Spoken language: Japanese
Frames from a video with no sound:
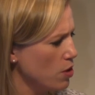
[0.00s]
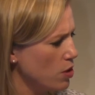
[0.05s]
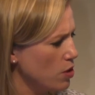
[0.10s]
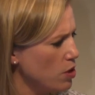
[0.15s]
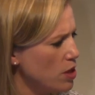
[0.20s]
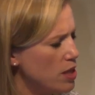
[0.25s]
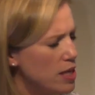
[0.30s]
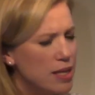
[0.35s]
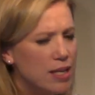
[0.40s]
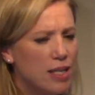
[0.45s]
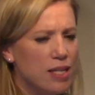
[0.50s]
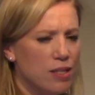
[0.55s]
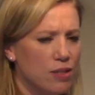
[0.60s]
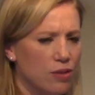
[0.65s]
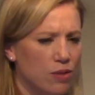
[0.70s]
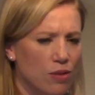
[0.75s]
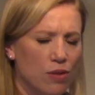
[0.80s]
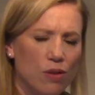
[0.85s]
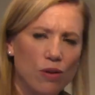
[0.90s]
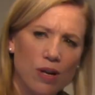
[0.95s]

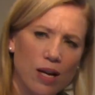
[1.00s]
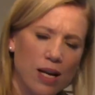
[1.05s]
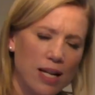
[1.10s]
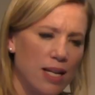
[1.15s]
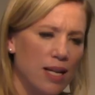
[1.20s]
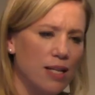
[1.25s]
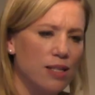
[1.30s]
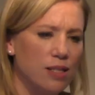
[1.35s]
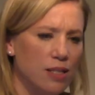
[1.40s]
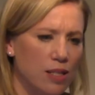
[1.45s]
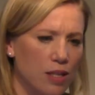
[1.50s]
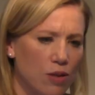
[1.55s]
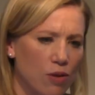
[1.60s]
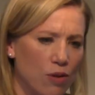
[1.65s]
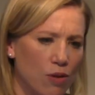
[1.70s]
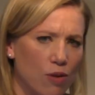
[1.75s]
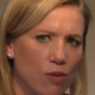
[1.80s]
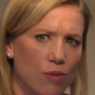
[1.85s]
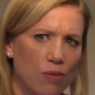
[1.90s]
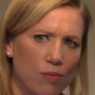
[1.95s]
イギリスの形
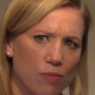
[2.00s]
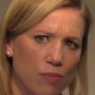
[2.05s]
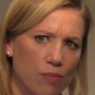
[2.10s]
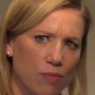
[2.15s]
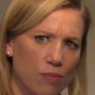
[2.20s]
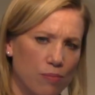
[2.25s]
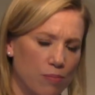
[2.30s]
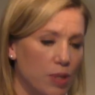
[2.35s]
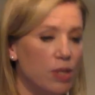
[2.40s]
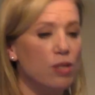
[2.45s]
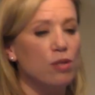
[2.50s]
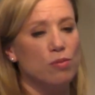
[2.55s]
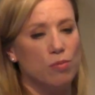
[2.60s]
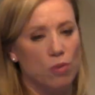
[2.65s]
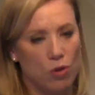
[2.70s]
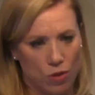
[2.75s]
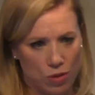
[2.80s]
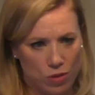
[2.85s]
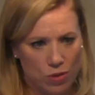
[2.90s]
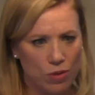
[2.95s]
のビル
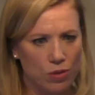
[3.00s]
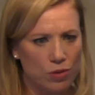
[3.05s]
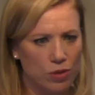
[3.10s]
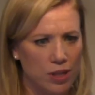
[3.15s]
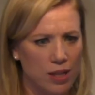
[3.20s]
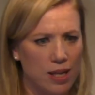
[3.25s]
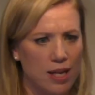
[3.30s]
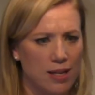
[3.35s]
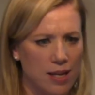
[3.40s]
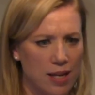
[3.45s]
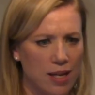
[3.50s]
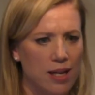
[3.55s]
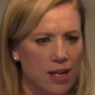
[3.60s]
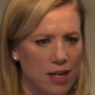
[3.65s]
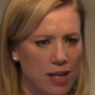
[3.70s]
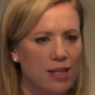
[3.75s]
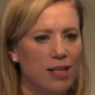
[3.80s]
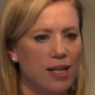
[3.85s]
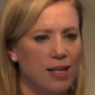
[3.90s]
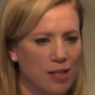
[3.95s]
もそちら
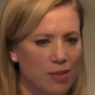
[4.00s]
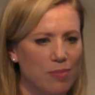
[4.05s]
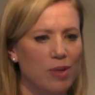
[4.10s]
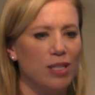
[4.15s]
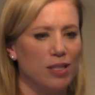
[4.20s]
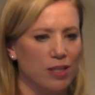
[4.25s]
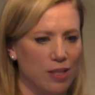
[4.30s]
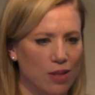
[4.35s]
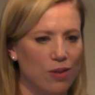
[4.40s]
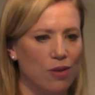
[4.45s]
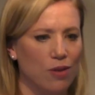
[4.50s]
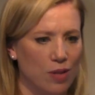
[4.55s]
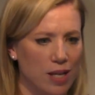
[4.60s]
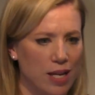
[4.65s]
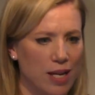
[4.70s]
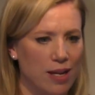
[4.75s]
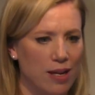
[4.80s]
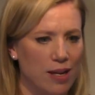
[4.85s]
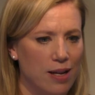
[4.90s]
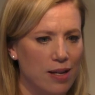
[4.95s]
で建ちましたの
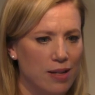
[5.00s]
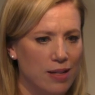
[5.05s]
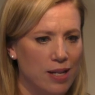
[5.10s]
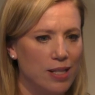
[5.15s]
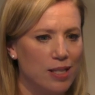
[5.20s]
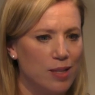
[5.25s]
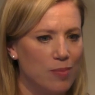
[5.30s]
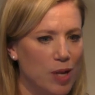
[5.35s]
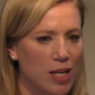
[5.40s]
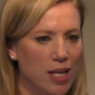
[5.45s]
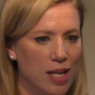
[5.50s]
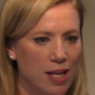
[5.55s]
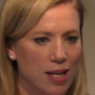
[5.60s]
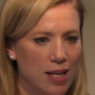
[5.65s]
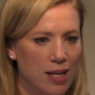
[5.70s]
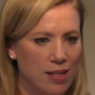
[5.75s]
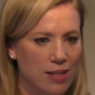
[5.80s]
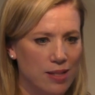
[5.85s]
で私まだ